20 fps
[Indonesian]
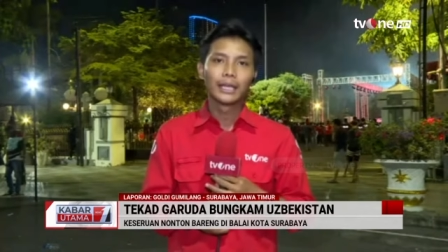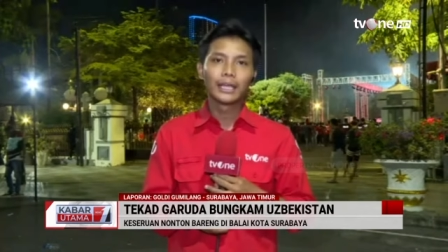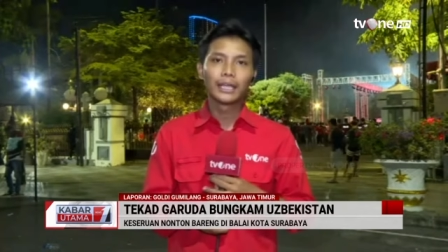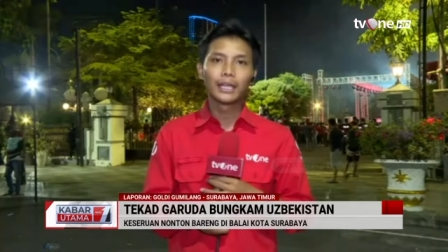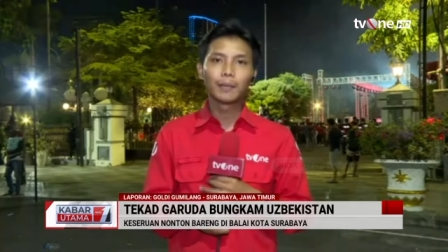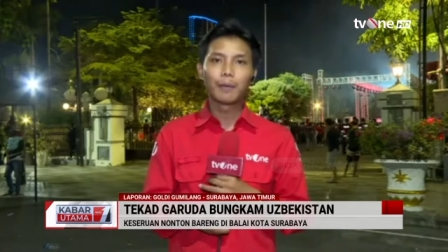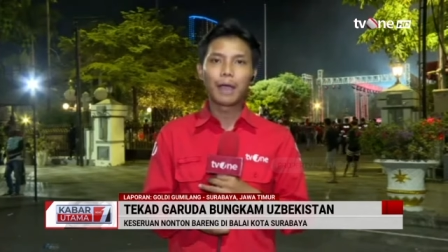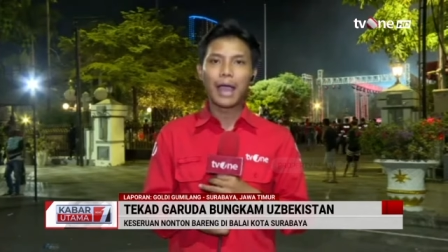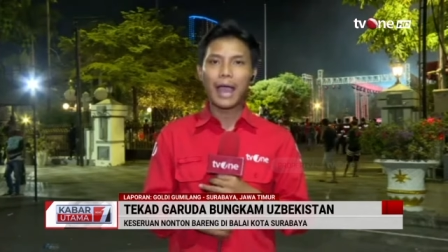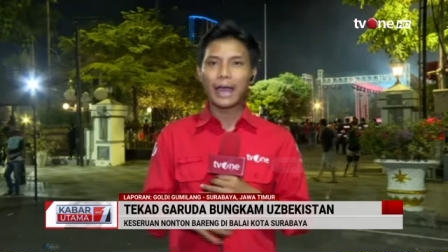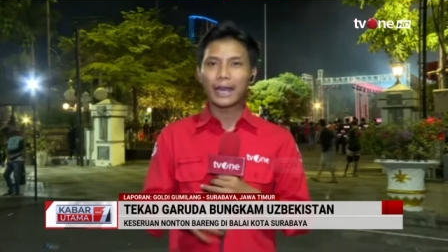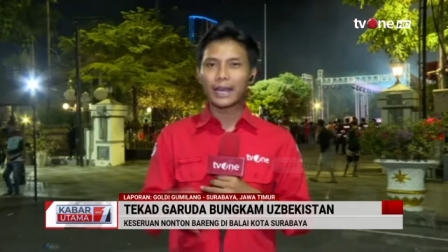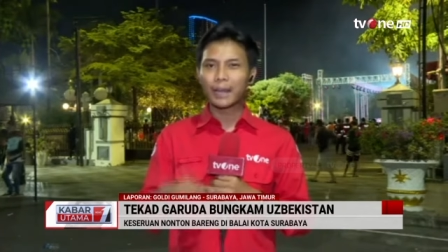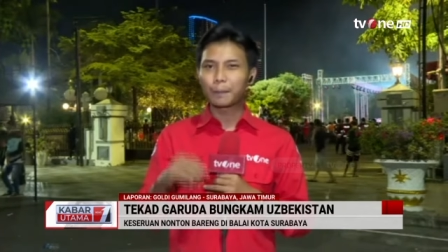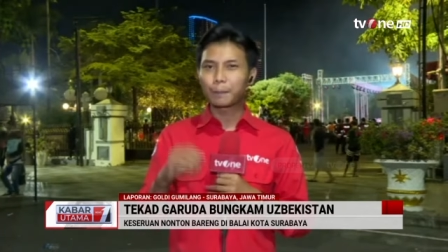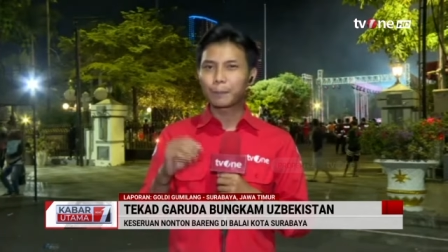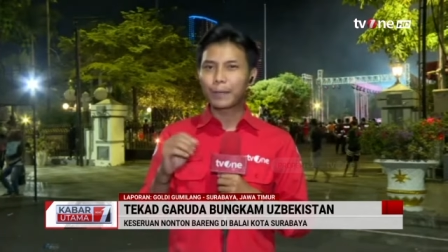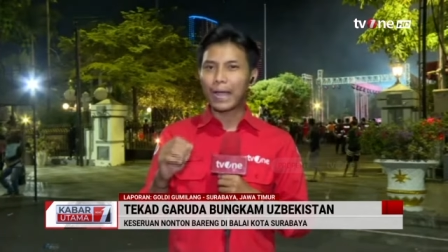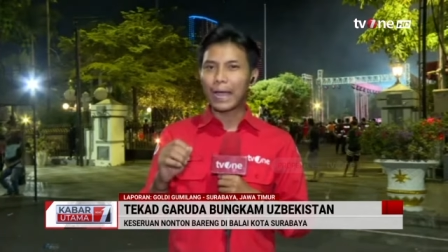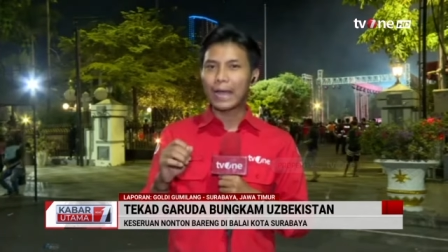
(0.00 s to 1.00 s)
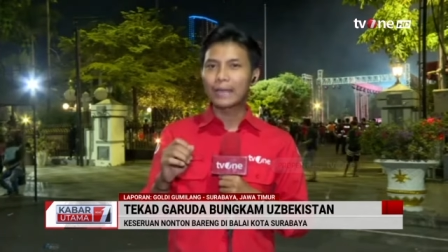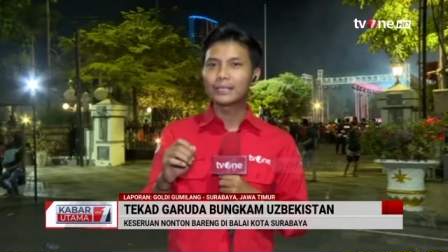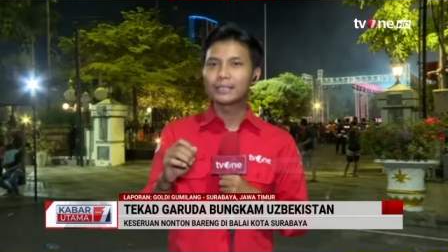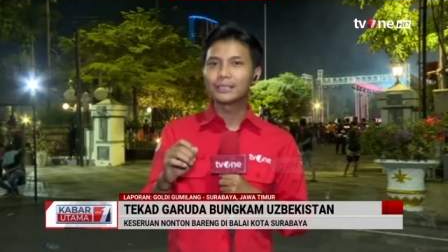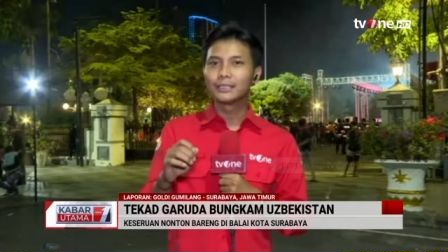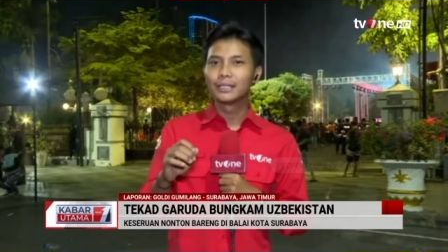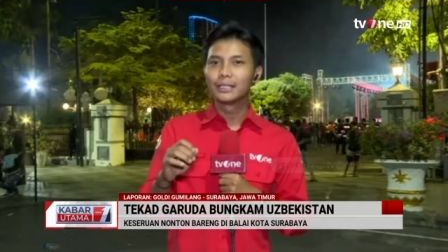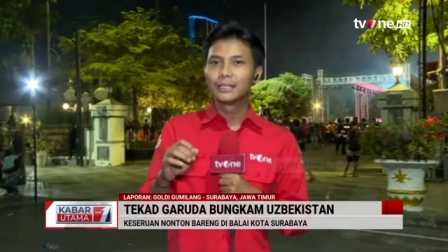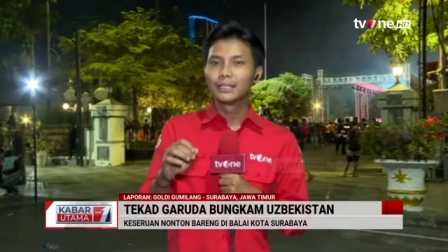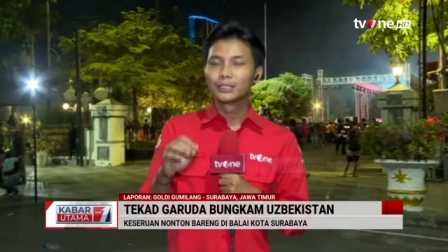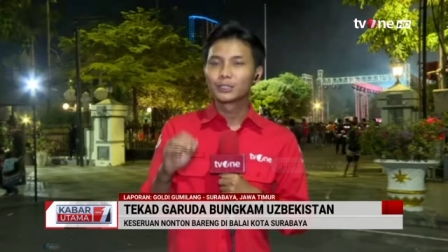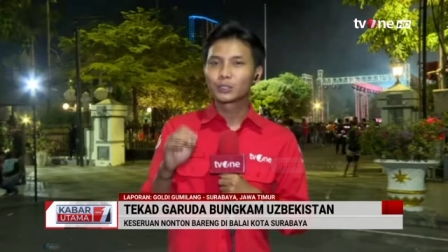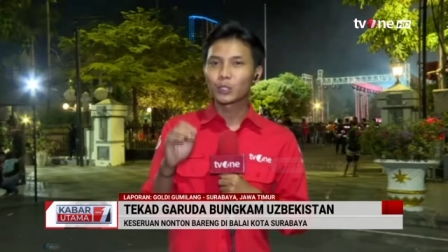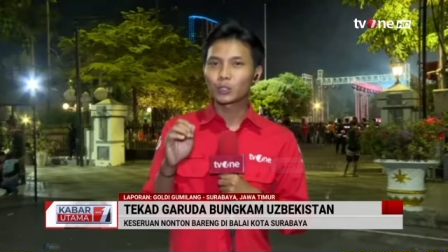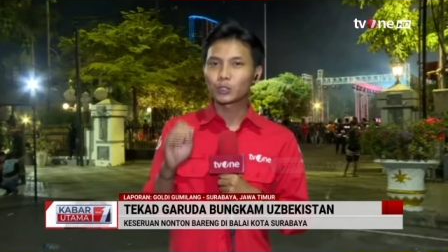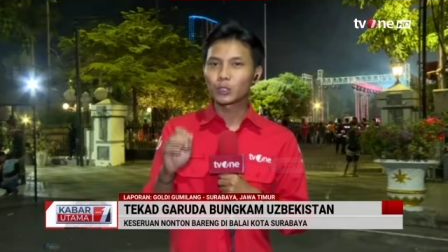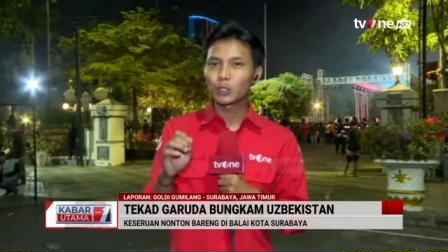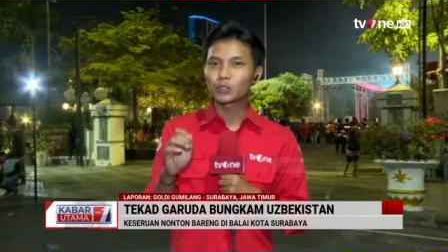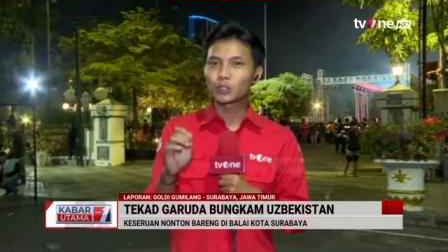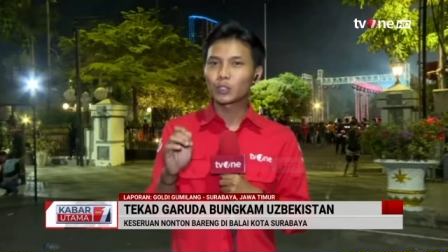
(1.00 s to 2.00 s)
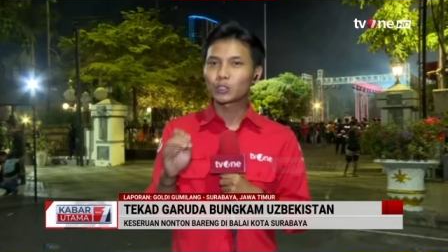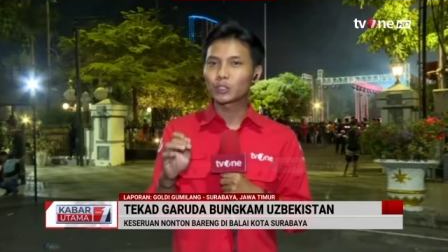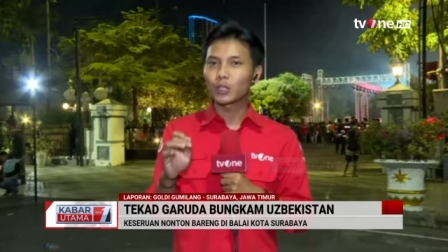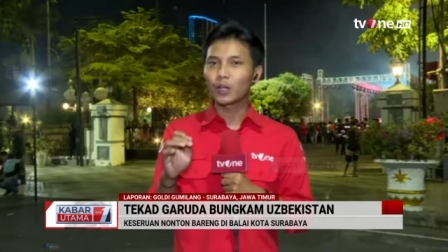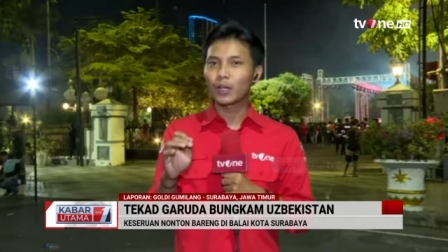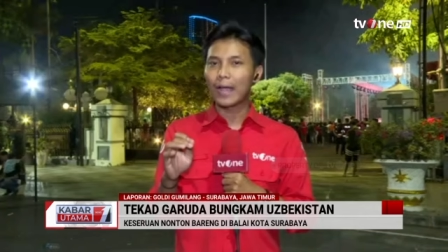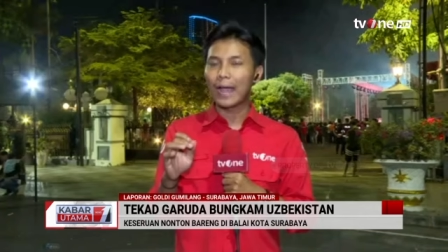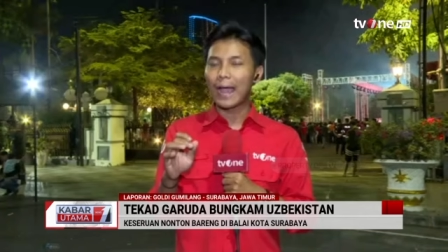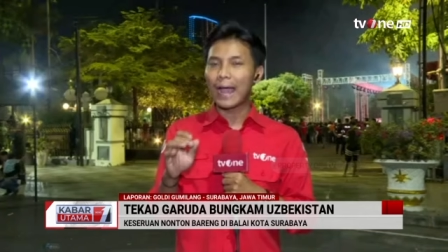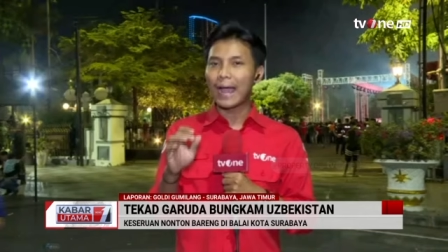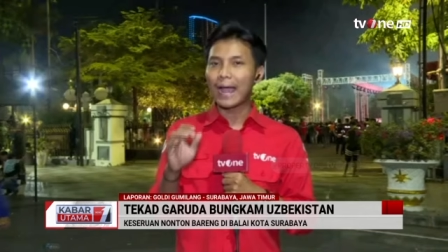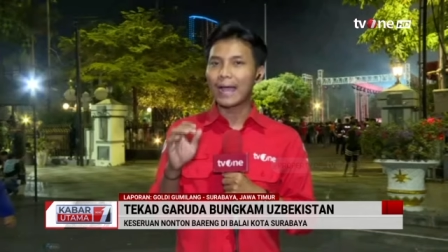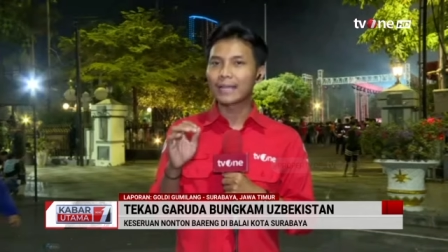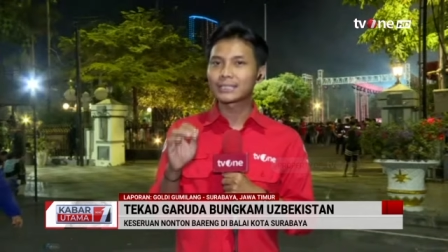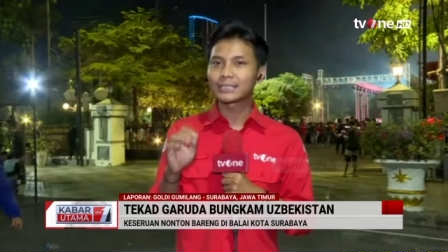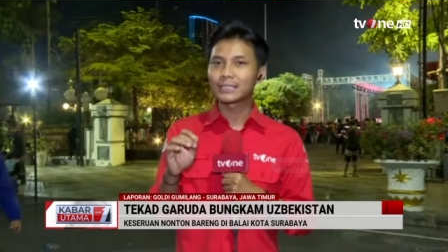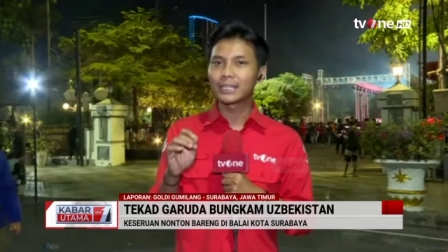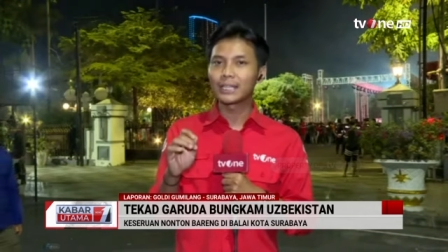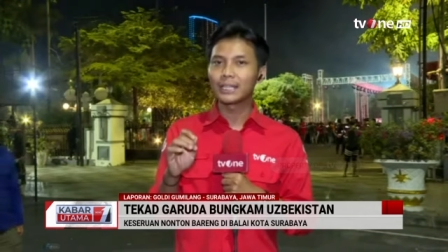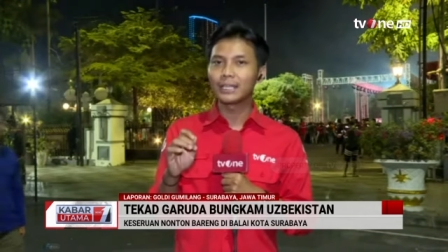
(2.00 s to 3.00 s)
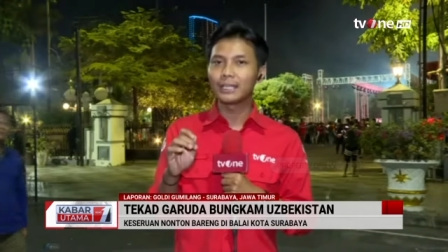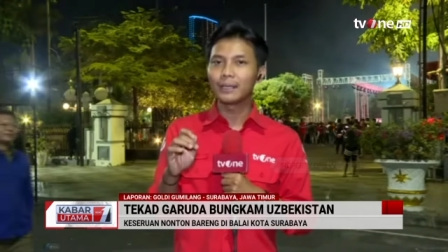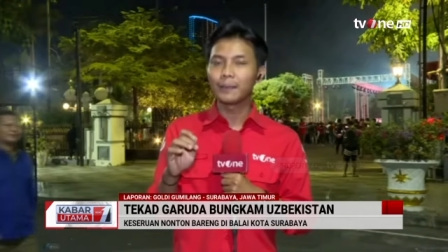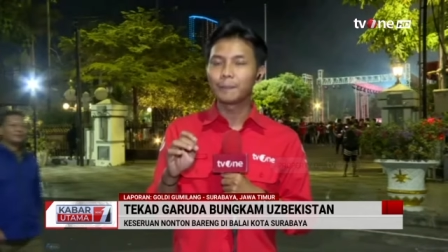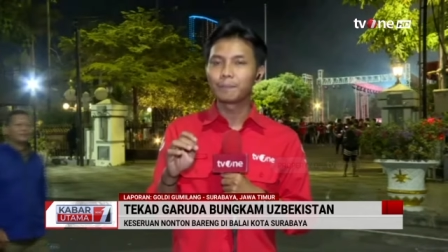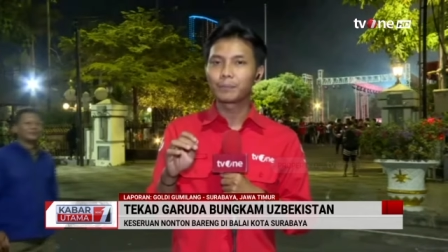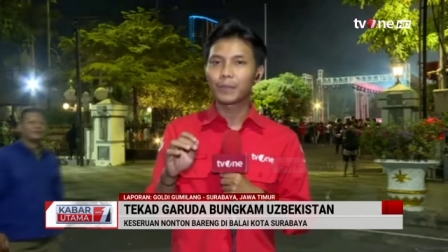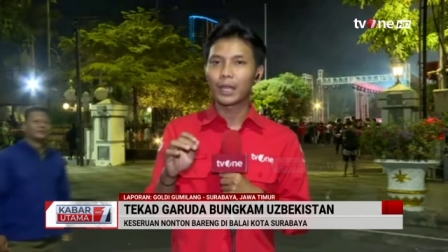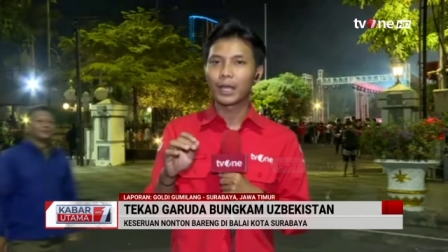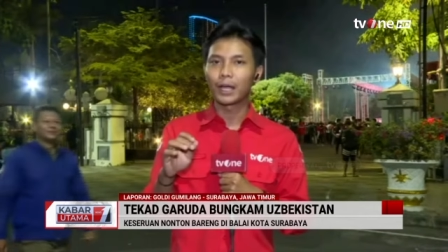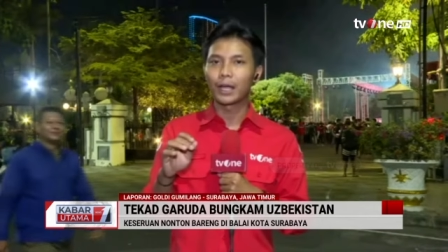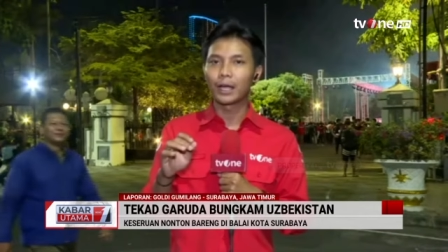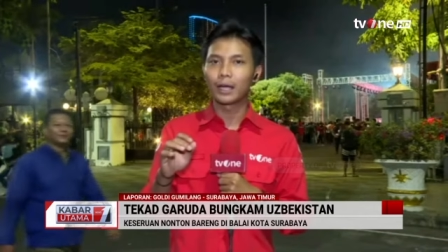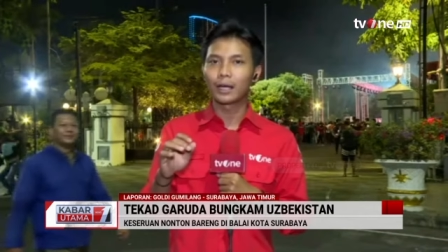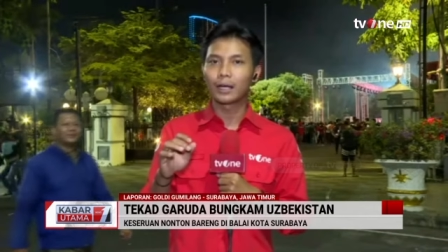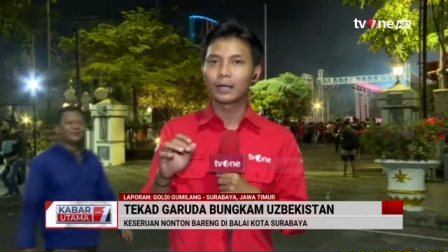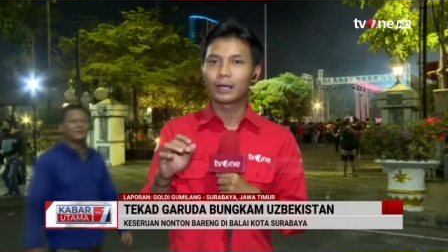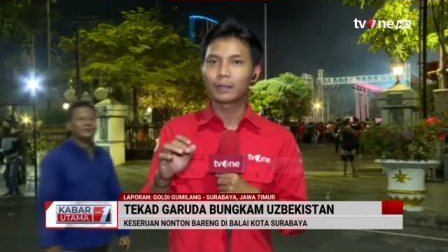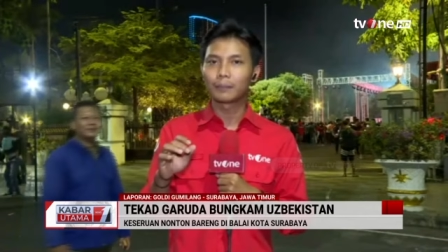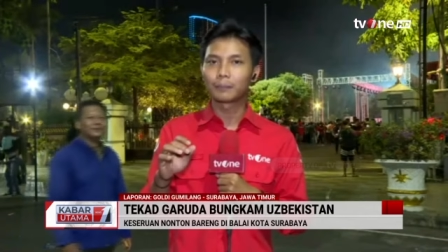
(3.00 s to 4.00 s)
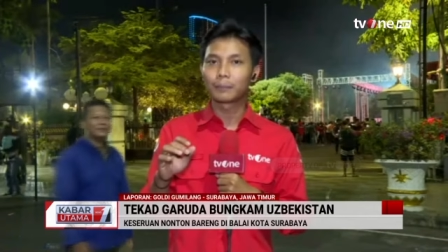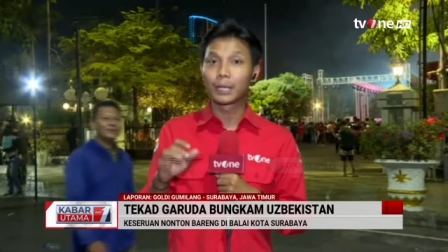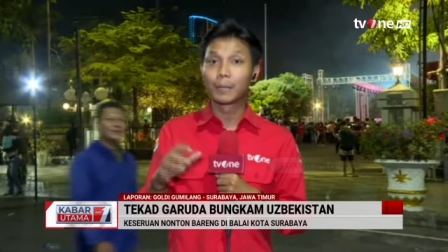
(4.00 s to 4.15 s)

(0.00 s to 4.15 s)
Ini mengharapkan sosok-sosok asli uh,